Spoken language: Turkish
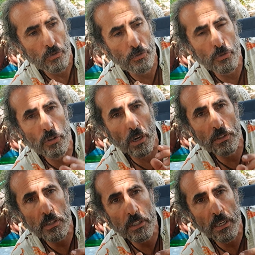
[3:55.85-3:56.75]

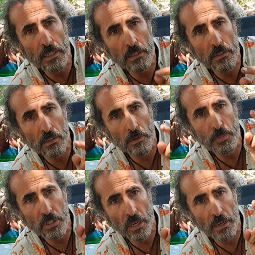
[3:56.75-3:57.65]
Dünyadaki ekstra
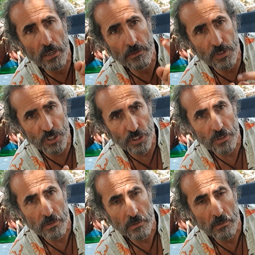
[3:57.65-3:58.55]
bir tane ev için
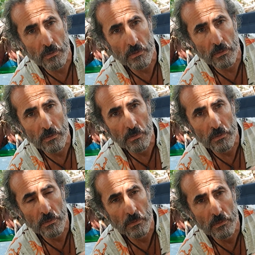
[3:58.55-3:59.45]

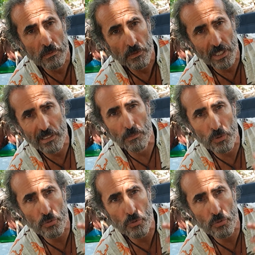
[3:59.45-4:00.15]
zaten bir